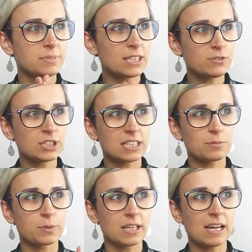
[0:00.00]
pierwszy
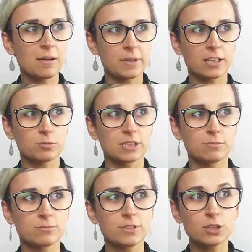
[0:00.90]
raz pojechałam na jakąś
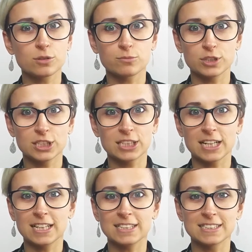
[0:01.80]
tam większą
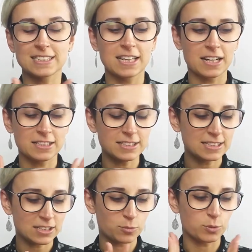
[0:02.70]
wycieczkę za
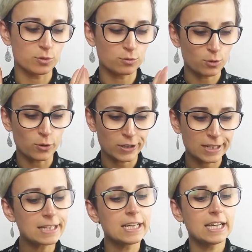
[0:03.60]
granicę, to były
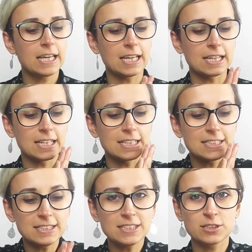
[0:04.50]
Włochy
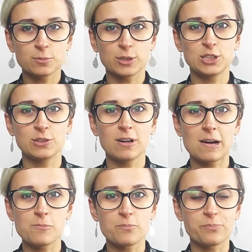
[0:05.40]
i
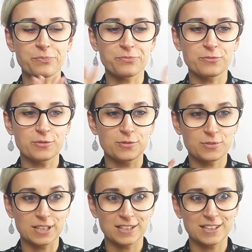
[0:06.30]
zobaczyłam mm,
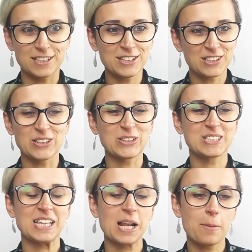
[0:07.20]
w tych ich
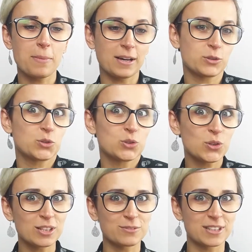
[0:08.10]
sklepach,
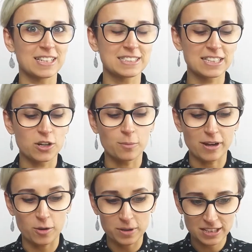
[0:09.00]
co tam wegańskiego
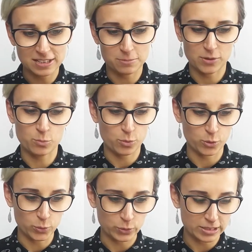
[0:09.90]
mają, jakie tam mają
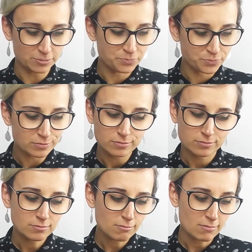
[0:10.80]
produkty.
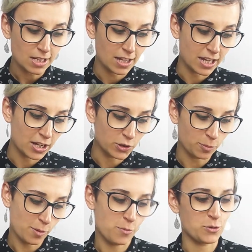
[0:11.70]
E,
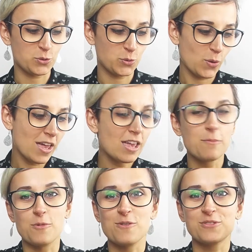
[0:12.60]
to po prostu
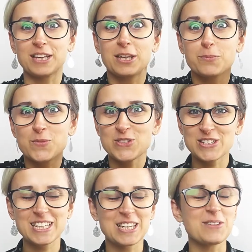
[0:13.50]
byłam w takim
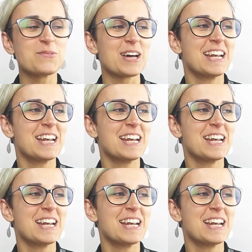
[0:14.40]
dzikim